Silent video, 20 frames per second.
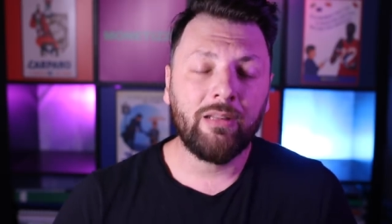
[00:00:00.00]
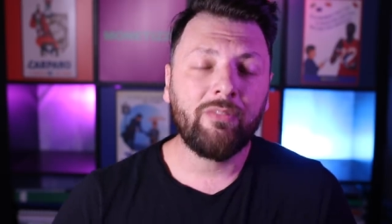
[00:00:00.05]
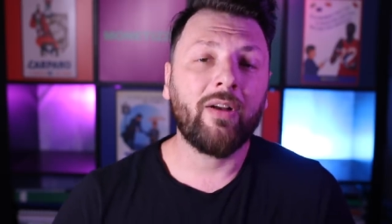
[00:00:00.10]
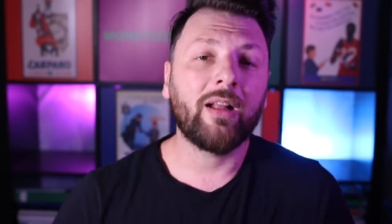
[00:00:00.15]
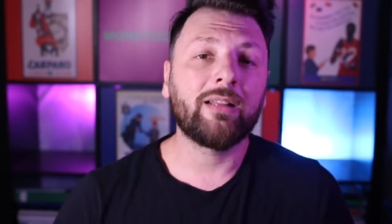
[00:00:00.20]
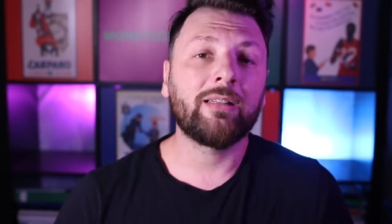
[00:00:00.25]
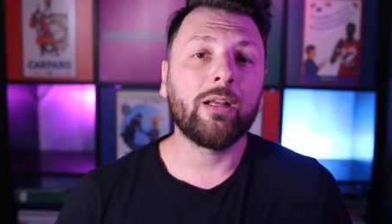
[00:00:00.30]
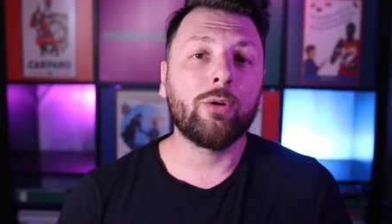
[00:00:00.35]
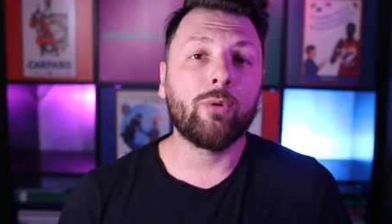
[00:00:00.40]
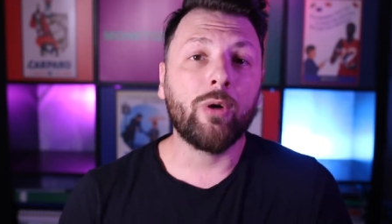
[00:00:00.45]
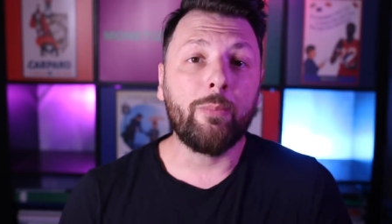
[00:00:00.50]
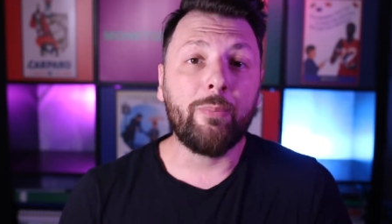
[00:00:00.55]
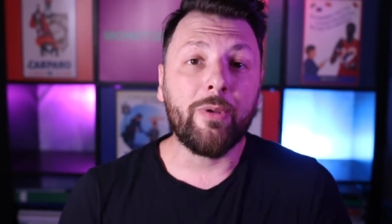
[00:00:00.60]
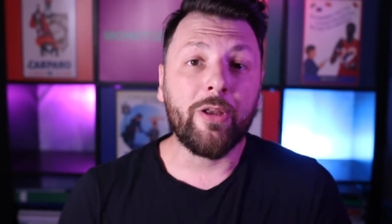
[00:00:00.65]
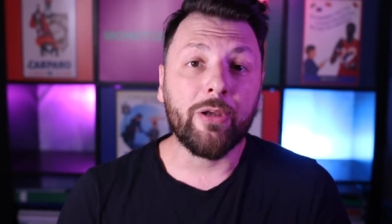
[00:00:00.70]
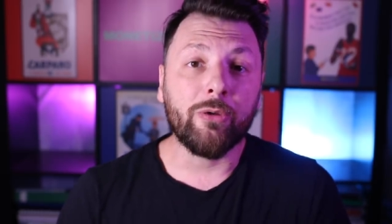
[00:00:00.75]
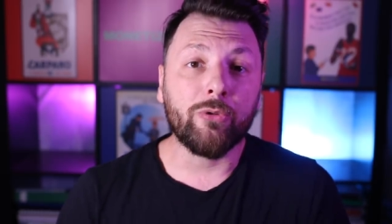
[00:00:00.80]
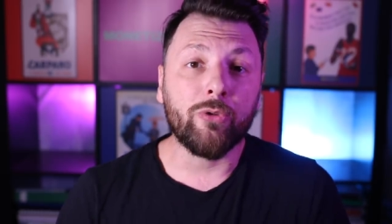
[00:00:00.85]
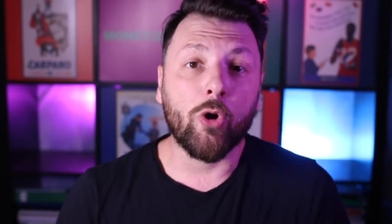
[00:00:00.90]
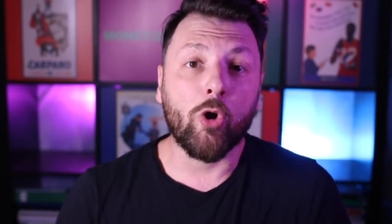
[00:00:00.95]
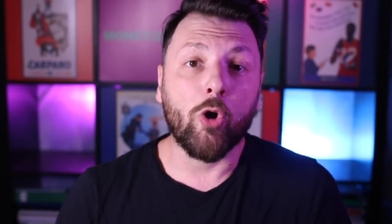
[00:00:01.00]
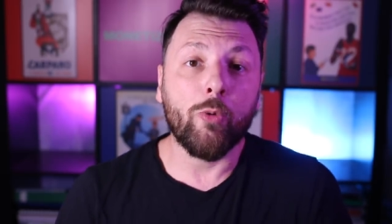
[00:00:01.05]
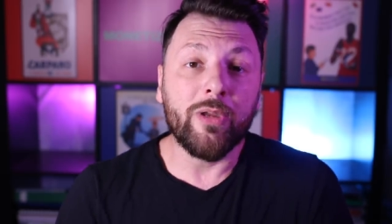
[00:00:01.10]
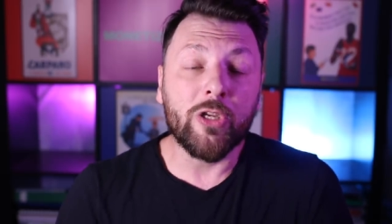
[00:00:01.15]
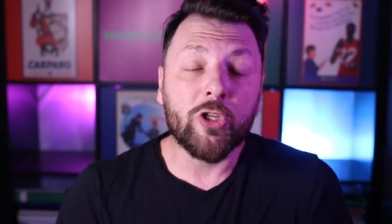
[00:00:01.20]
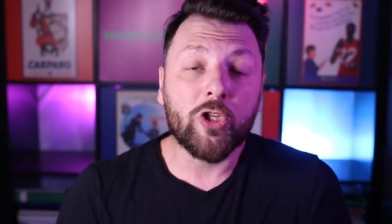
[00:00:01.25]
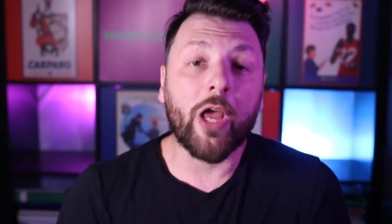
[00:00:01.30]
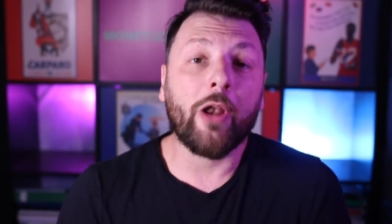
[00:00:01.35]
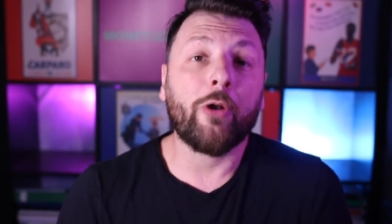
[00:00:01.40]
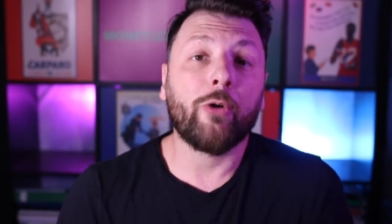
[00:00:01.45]
Difatti in quel periodo
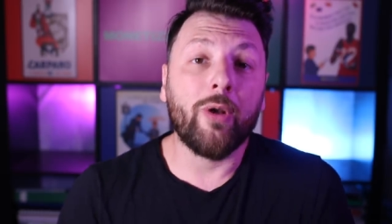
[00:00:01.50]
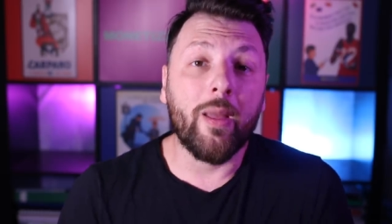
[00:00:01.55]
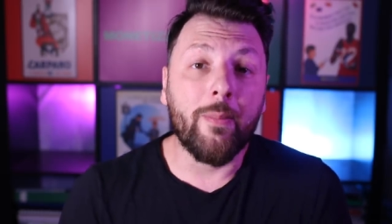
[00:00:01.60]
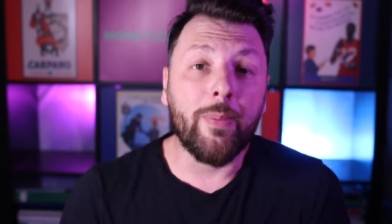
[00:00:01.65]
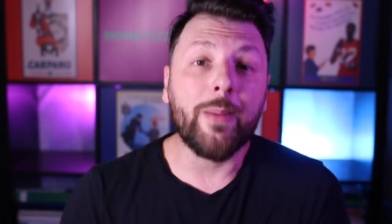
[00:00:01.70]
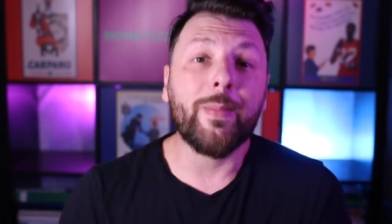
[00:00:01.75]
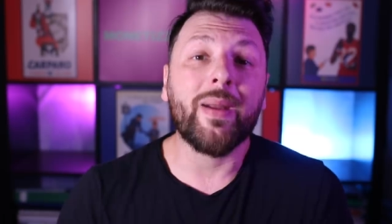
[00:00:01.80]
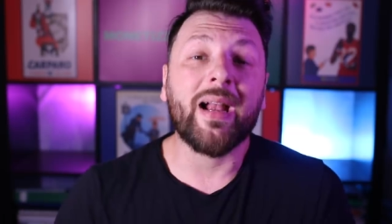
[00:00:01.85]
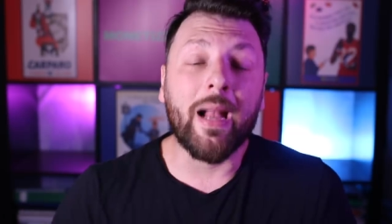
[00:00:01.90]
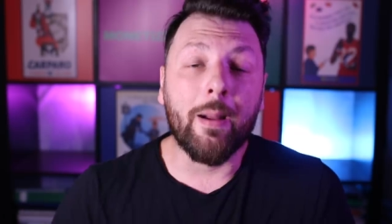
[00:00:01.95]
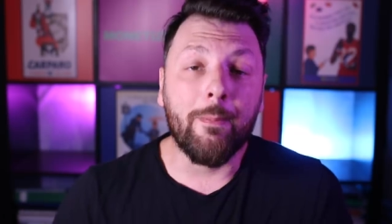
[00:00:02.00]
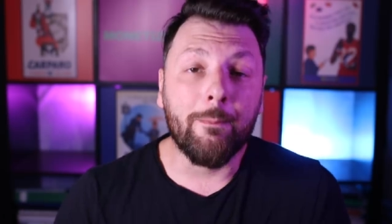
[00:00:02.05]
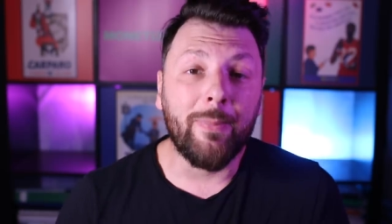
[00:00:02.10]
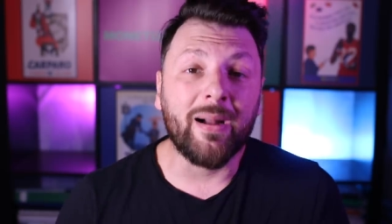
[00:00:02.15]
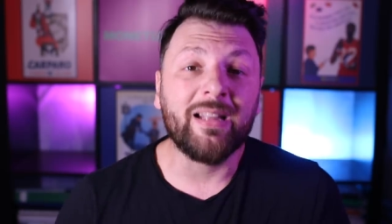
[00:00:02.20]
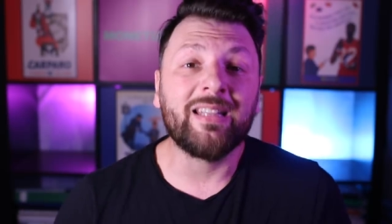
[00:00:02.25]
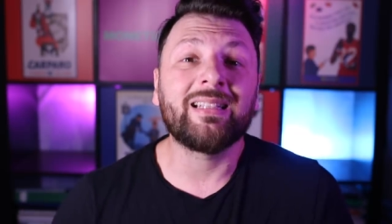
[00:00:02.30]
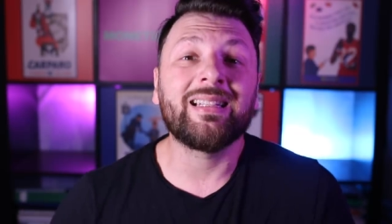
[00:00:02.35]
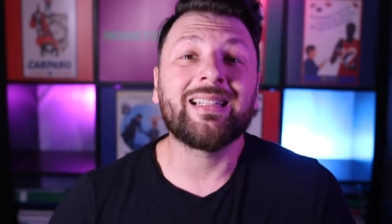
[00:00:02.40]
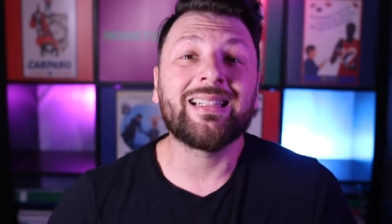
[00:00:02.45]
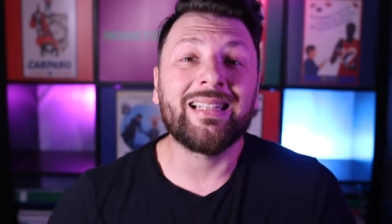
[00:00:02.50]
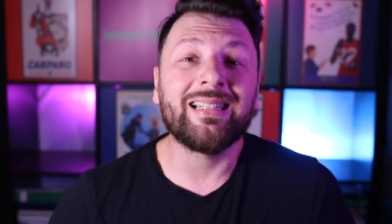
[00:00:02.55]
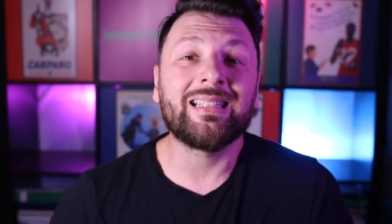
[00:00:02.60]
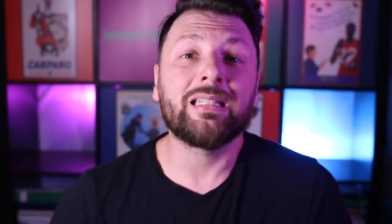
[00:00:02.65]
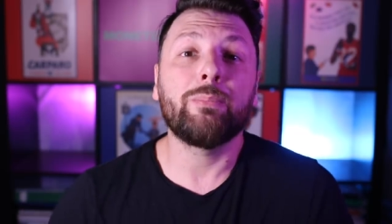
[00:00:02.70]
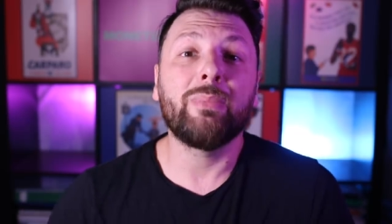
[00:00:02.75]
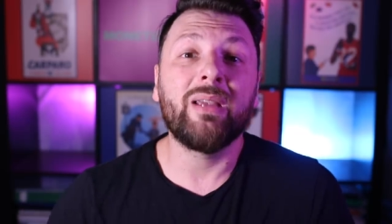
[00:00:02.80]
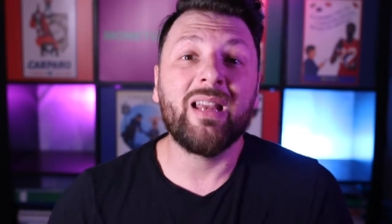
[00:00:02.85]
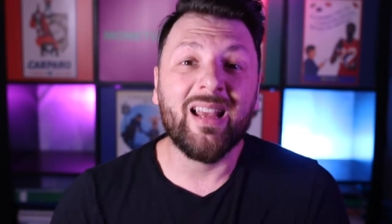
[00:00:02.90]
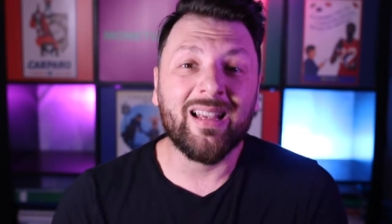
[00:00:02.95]
cominciarono le prime campagne di
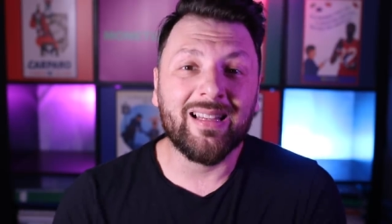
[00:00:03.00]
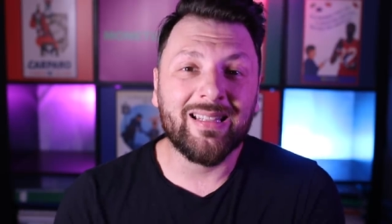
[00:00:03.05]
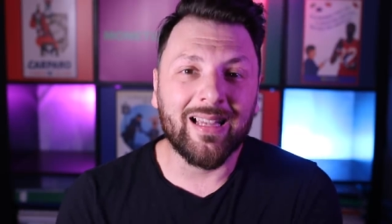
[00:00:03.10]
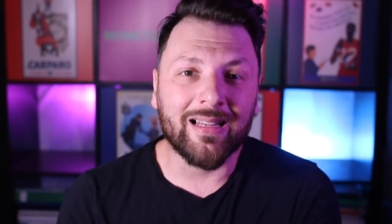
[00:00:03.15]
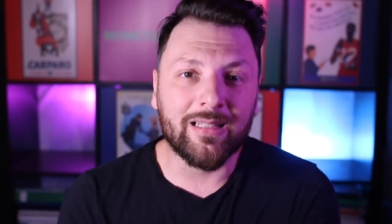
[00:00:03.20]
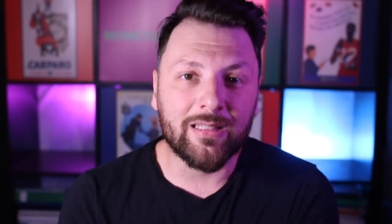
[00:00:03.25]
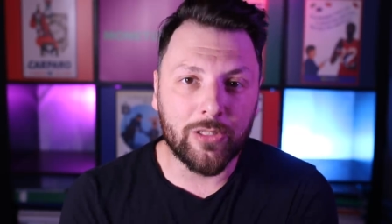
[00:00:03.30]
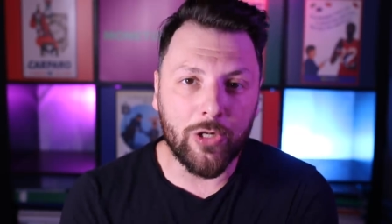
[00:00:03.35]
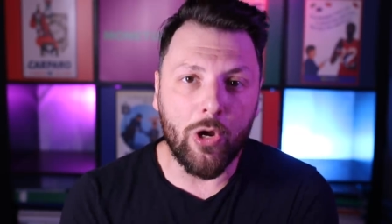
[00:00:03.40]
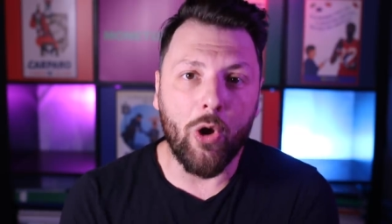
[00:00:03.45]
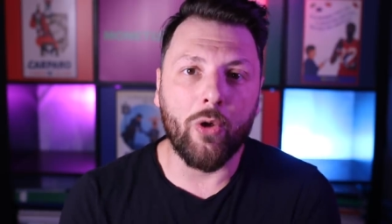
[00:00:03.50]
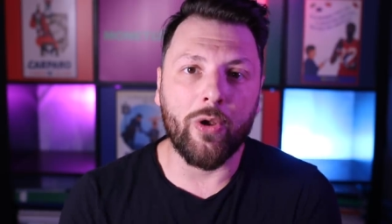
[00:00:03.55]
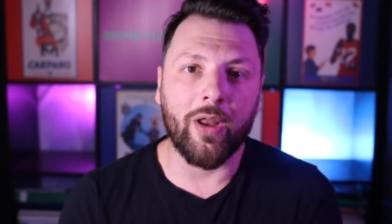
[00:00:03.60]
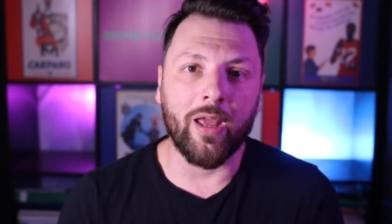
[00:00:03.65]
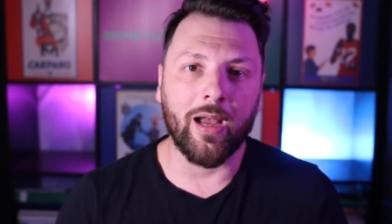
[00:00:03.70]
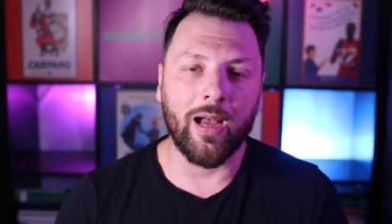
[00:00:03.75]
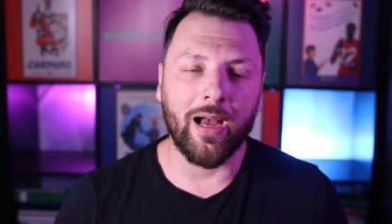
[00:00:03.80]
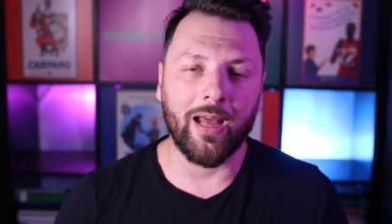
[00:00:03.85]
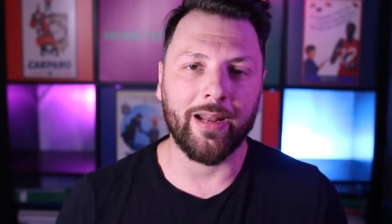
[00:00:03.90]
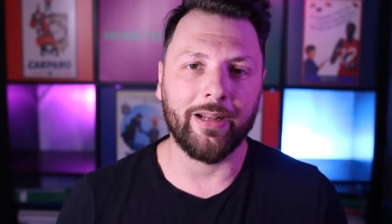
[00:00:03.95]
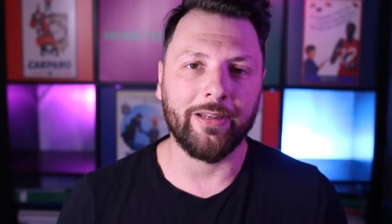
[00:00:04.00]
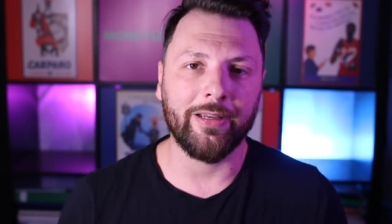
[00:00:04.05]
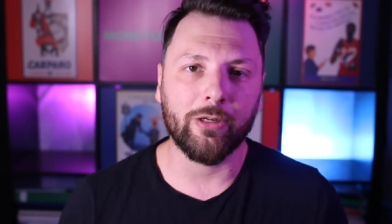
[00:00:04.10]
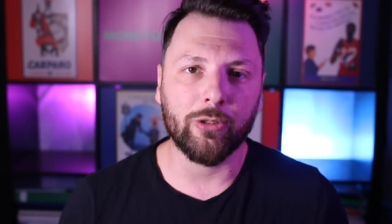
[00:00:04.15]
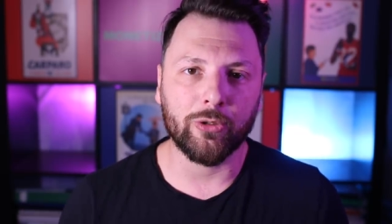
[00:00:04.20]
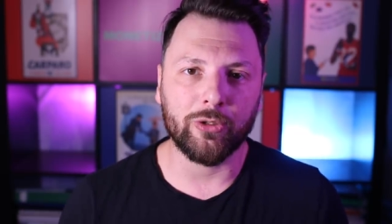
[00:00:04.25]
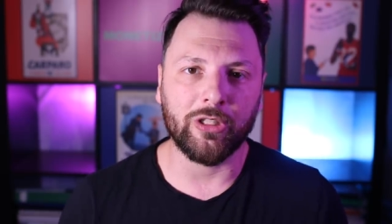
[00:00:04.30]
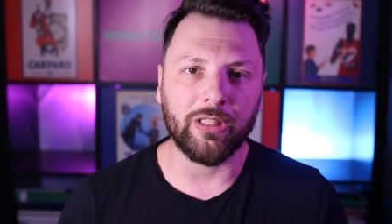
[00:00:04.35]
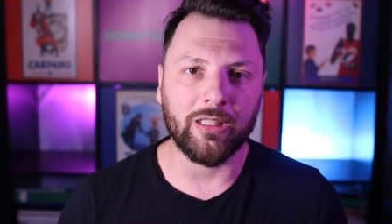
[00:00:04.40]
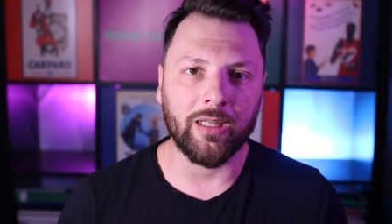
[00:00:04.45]
sensibilizzazione alla
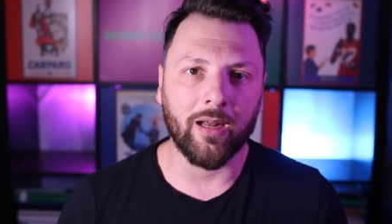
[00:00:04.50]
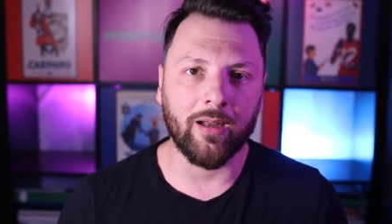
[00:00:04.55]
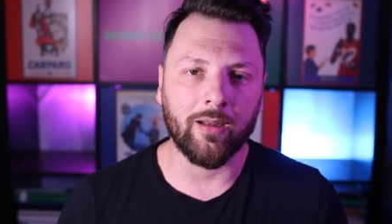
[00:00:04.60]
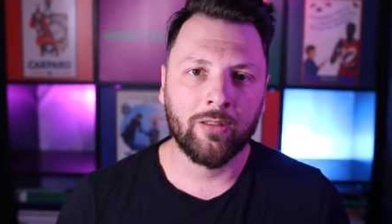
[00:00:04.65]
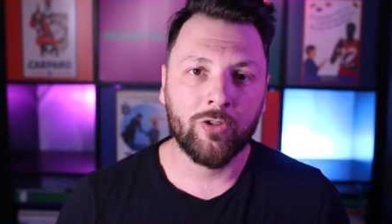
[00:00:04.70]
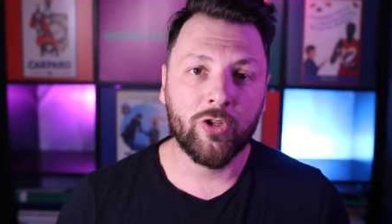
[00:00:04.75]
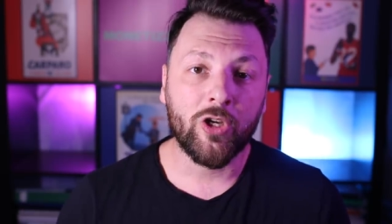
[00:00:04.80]
nicotina,